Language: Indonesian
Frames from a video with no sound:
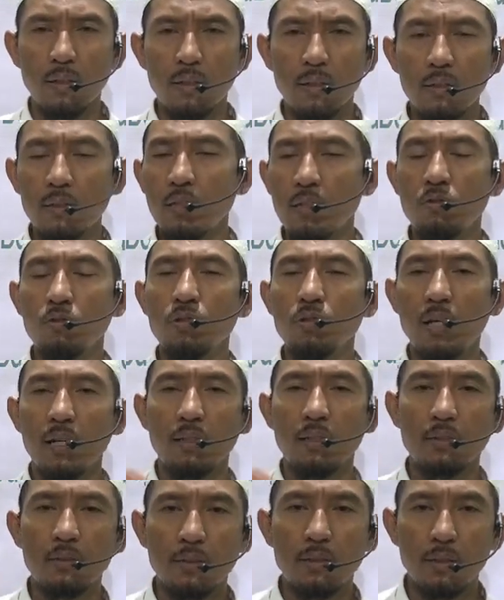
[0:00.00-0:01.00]
Ya
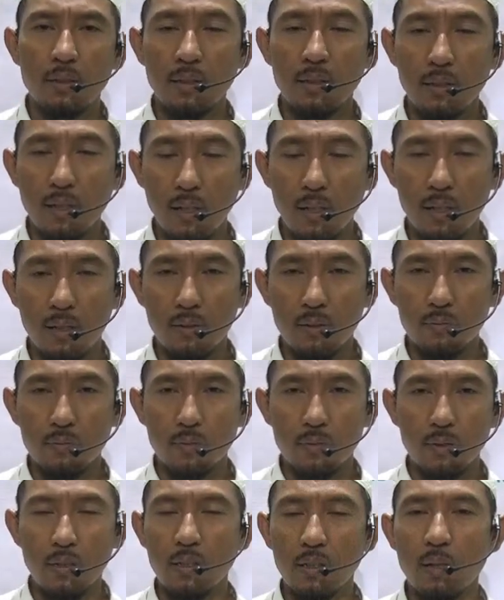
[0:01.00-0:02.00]
sudah, kita
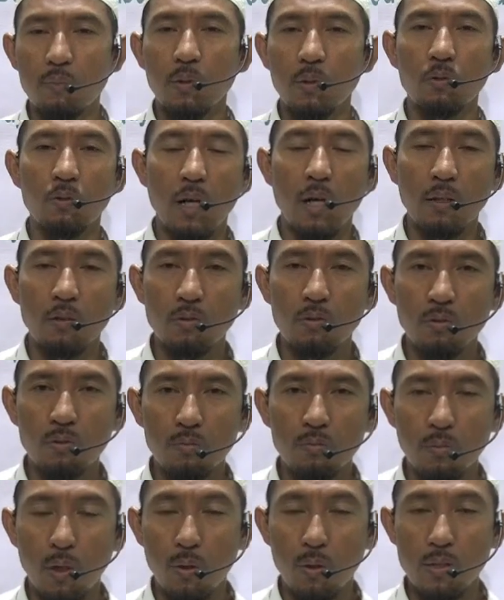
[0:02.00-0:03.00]
tidak perlu
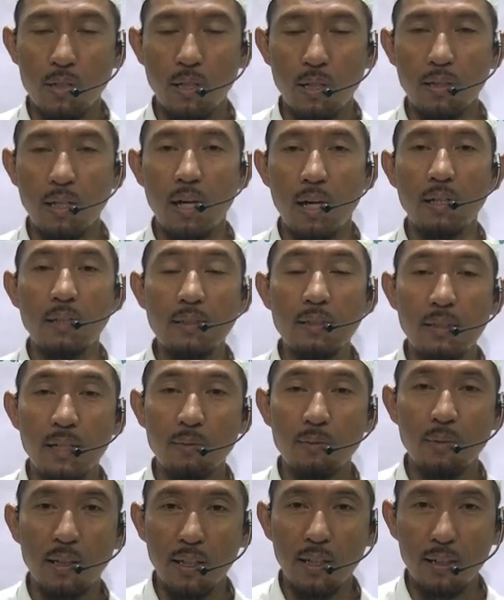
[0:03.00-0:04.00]
ragu bahwasanya
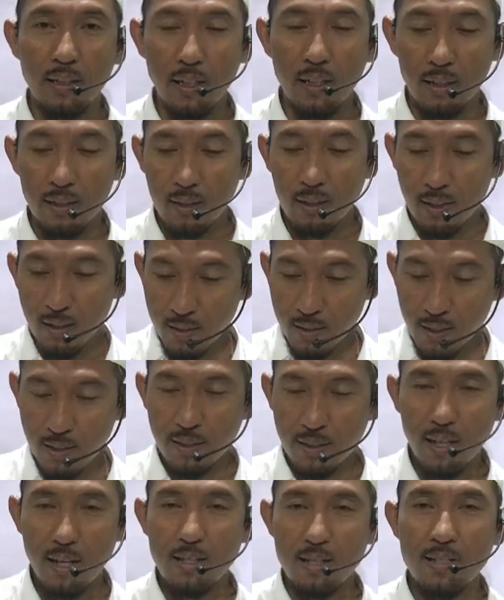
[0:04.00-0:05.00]
hadiah mereka
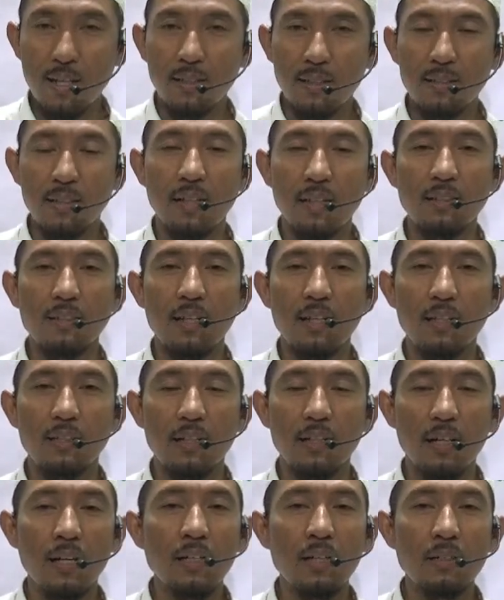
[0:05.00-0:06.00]
secara zatnya ini
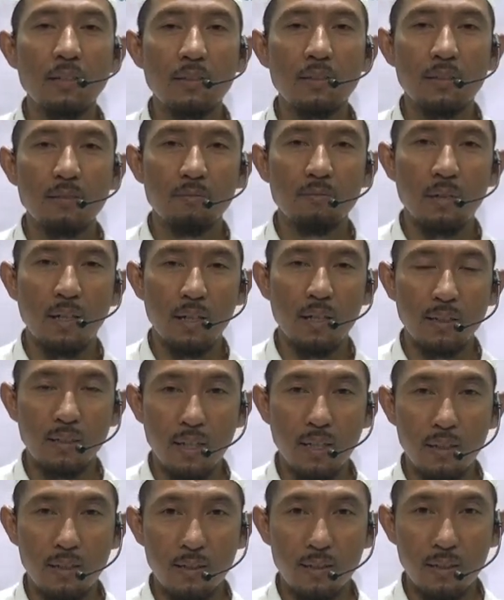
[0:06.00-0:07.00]
adalah barang
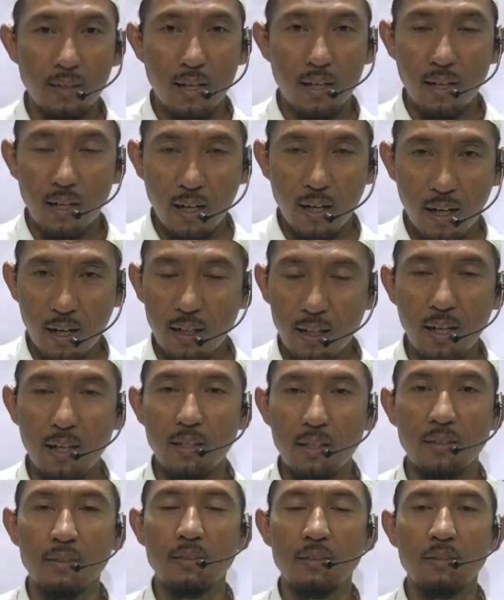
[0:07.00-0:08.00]
yang
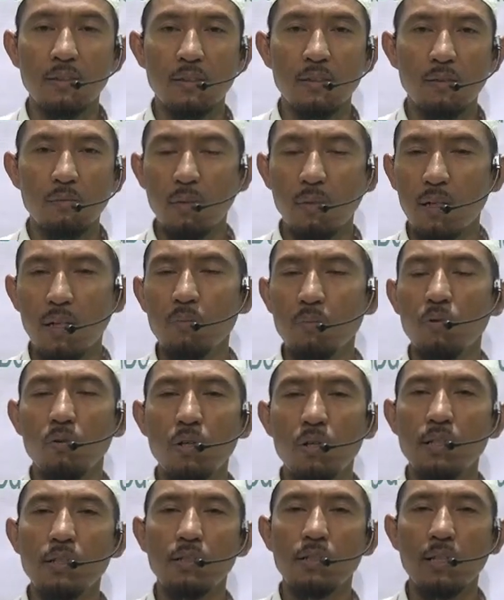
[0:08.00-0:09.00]
halal ya. Maka
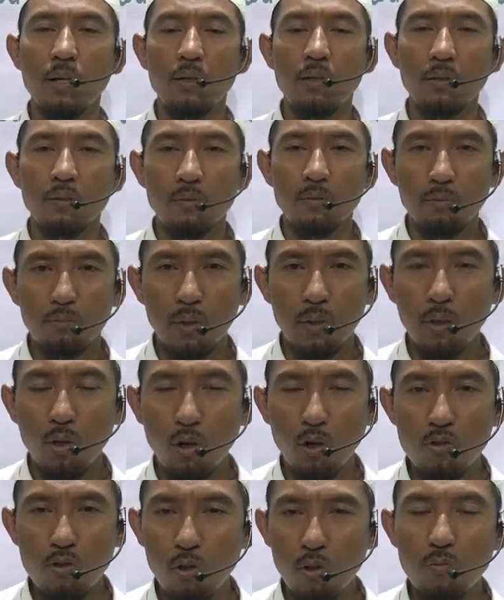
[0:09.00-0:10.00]
boleh kita
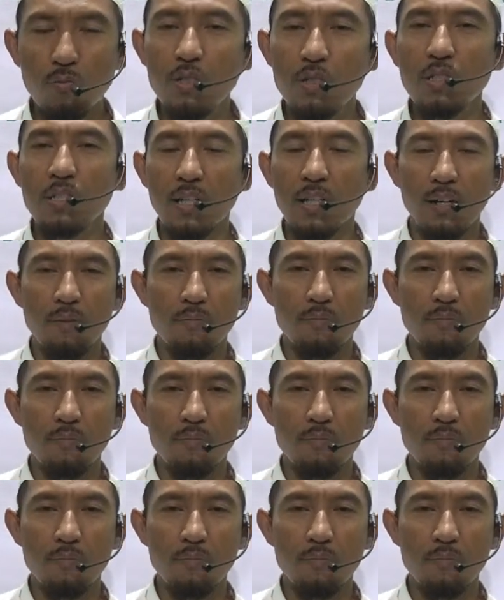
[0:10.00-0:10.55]
mengkonsumsinya.